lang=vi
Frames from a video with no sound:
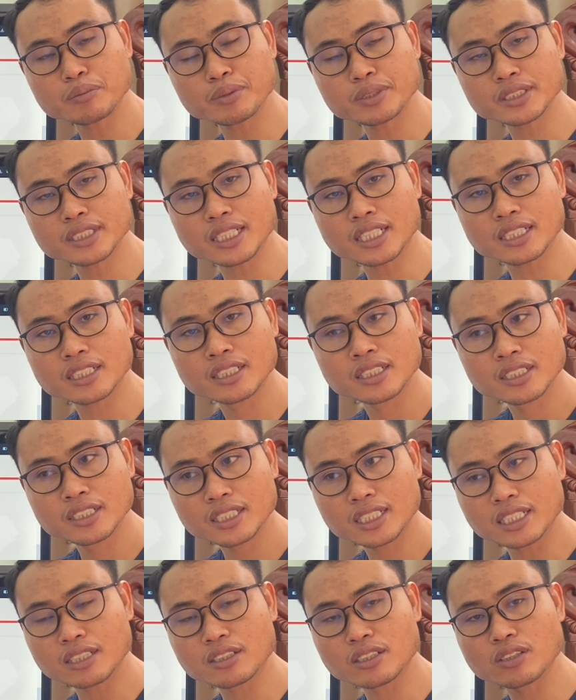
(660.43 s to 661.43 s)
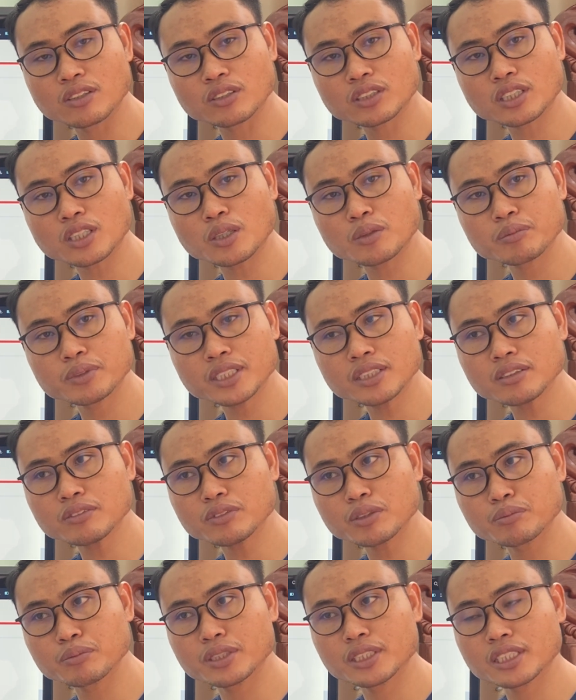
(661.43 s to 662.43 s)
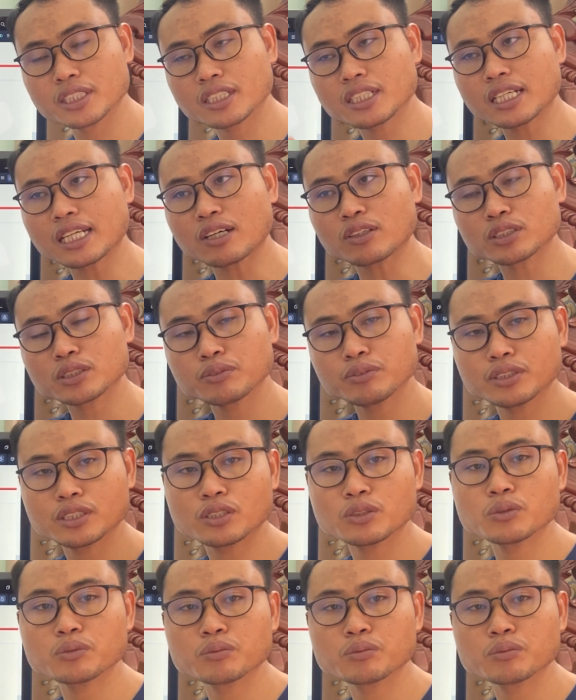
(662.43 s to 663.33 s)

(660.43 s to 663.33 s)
bờ sạt nâng cô thông nâng về miền cloud phía